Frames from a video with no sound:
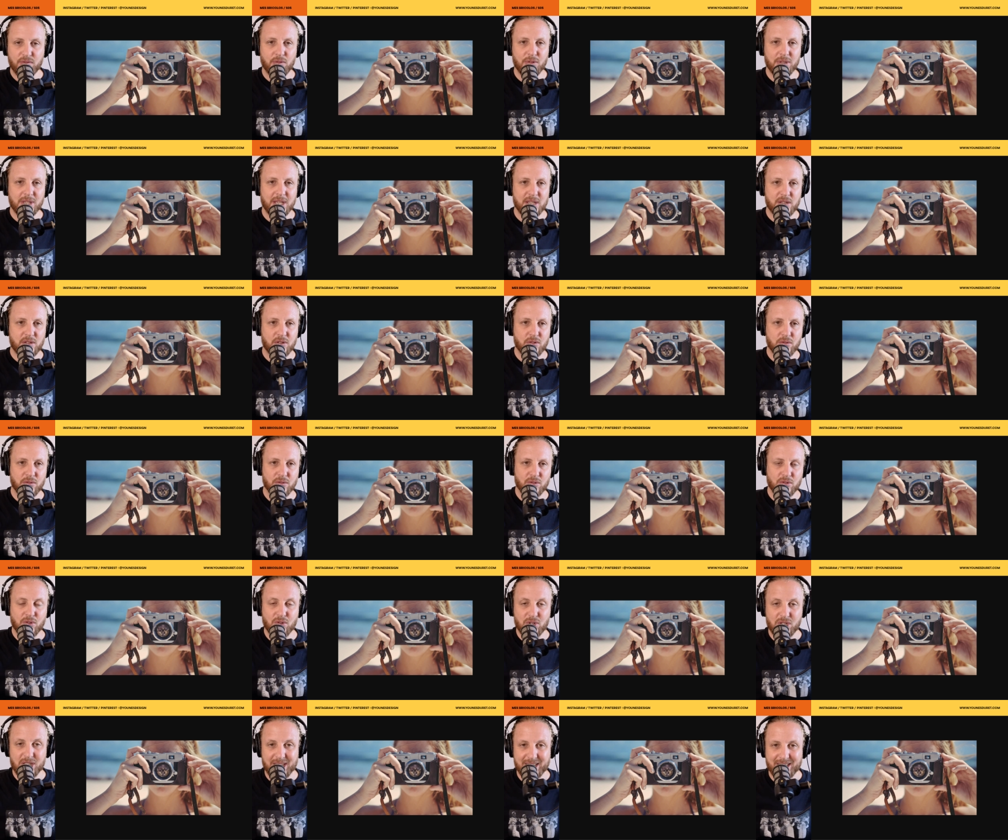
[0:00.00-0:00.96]
des yeux. Ce
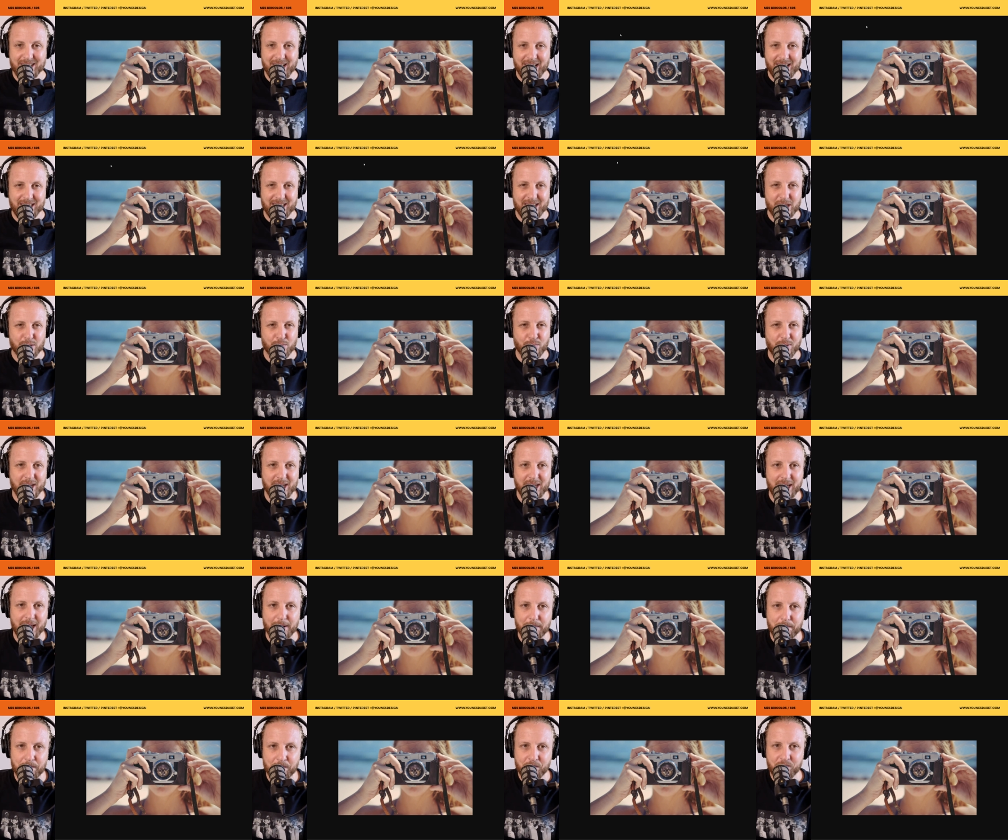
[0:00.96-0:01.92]
que j'essaye
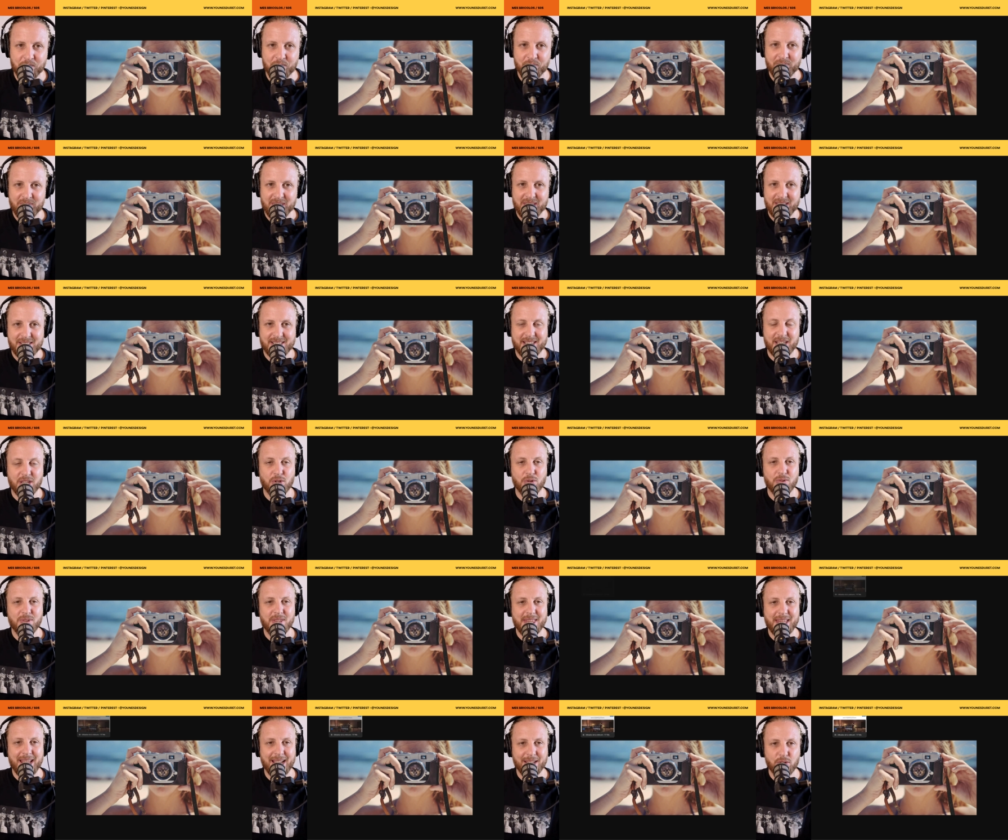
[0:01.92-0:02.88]
d'expliquer, c'est que
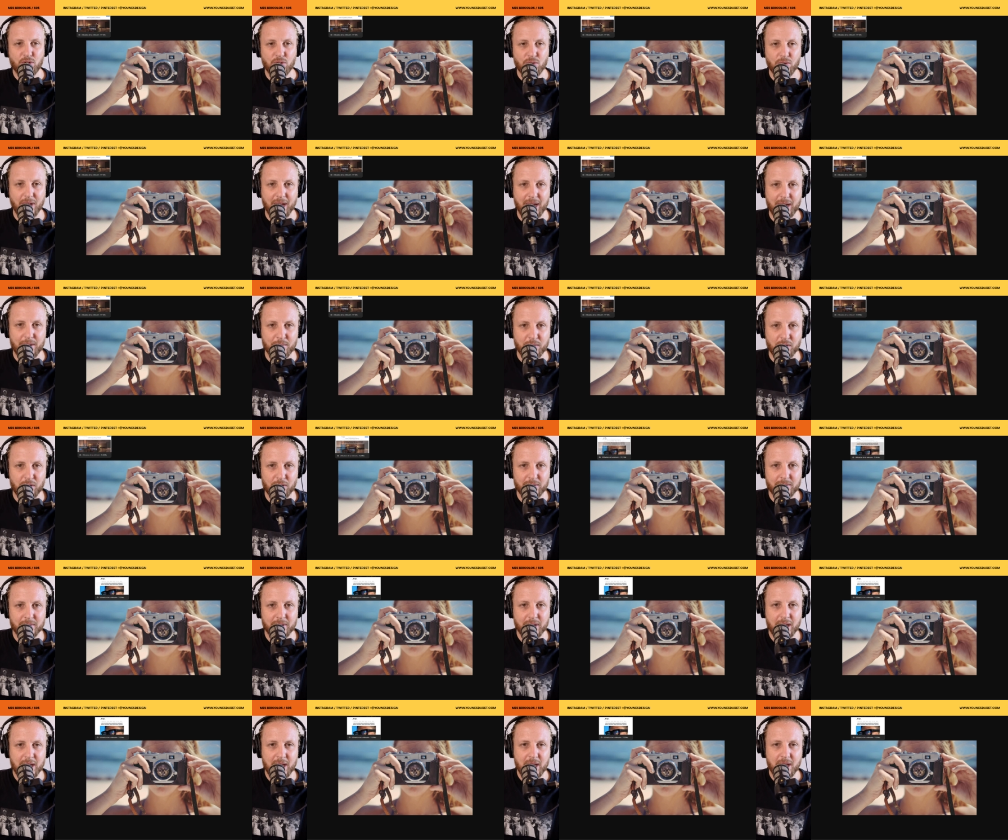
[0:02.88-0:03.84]

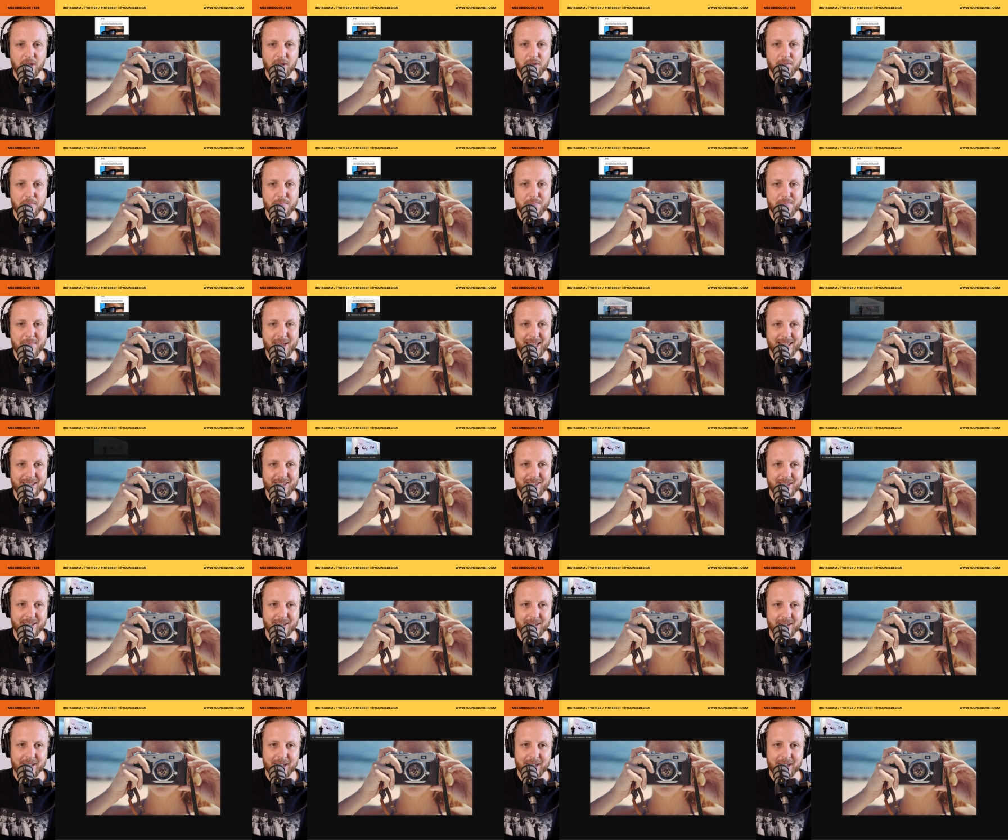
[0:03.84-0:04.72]
naturellement, mettre